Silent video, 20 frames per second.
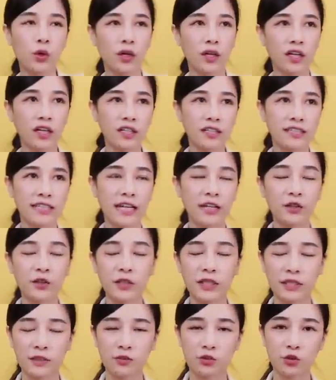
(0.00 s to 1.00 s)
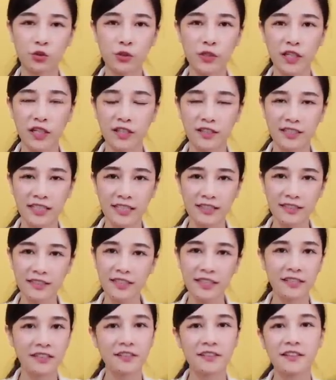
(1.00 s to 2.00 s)
我各家都点出一个很像
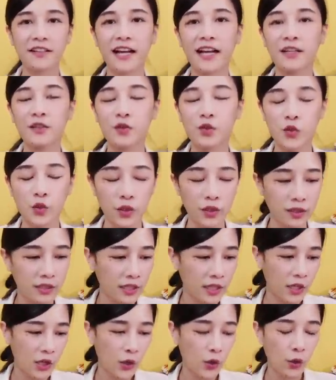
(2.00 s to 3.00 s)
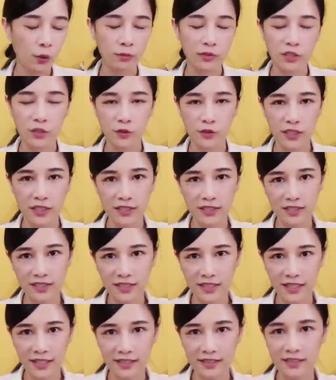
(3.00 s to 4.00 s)
set 的感觉。我们首先
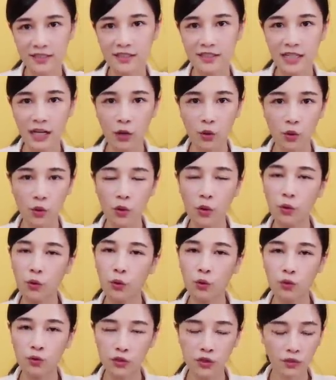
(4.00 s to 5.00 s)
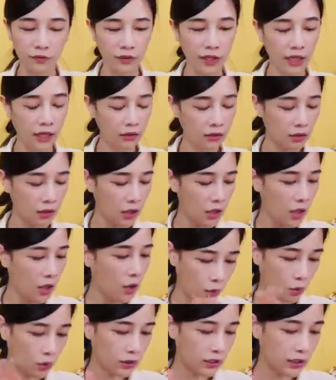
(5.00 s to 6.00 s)
先来吃一下呼呼送的，好了，
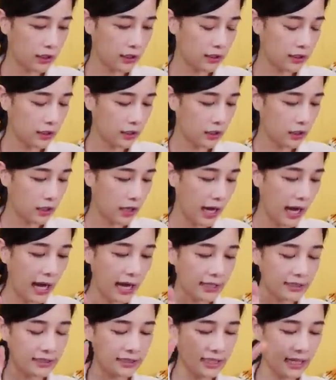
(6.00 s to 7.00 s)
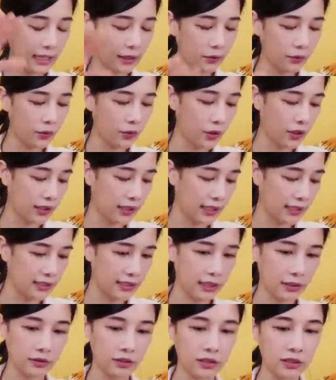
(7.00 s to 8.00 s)
我点了阿香越南
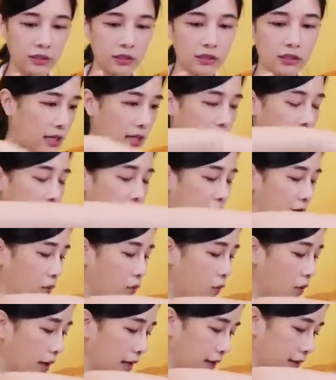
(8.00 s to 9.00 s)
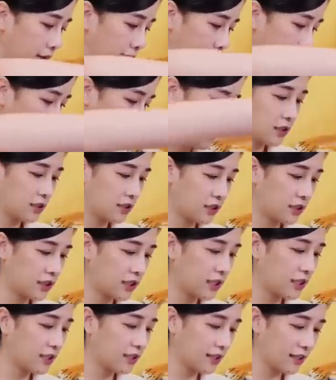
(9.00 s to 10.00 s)
小吃甜品味，
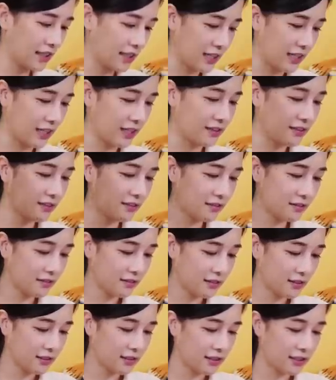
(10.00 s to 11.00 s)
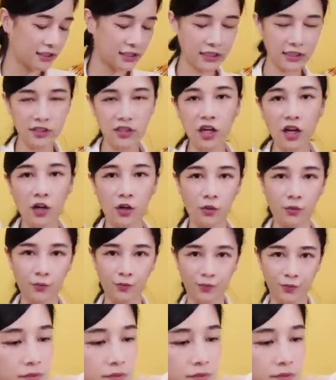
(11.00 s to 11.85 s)
新营鸡肉，